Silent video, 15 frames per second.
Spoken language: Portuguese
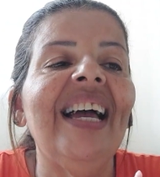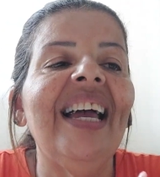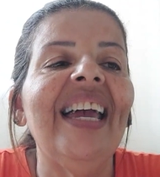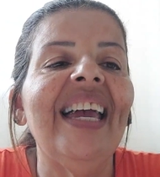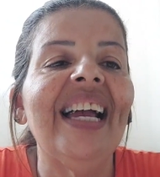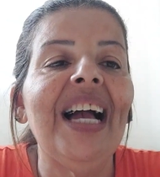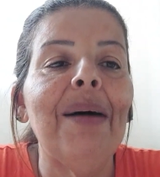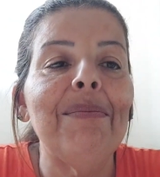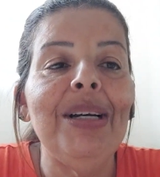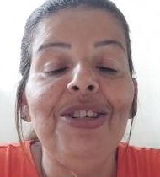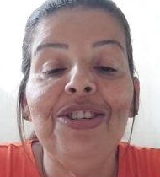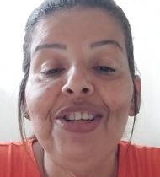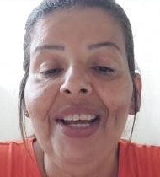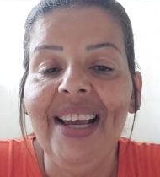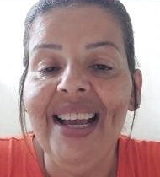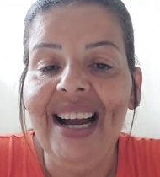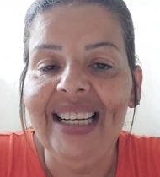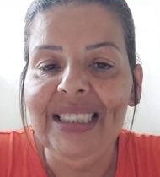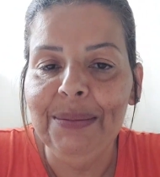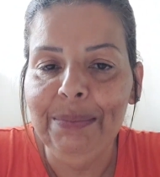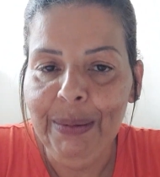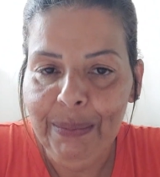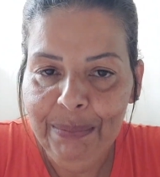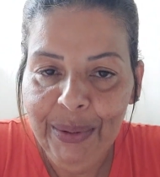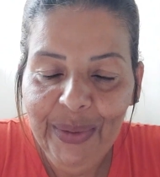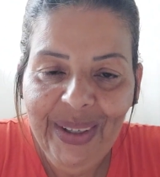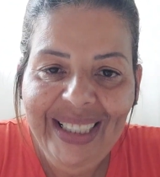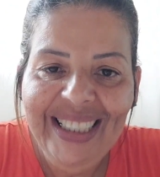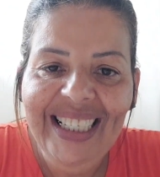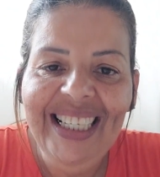É, acabei de chegar da
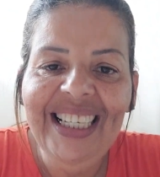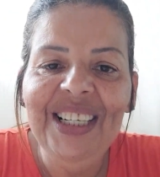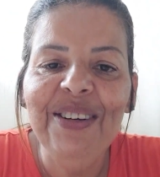Pampulha,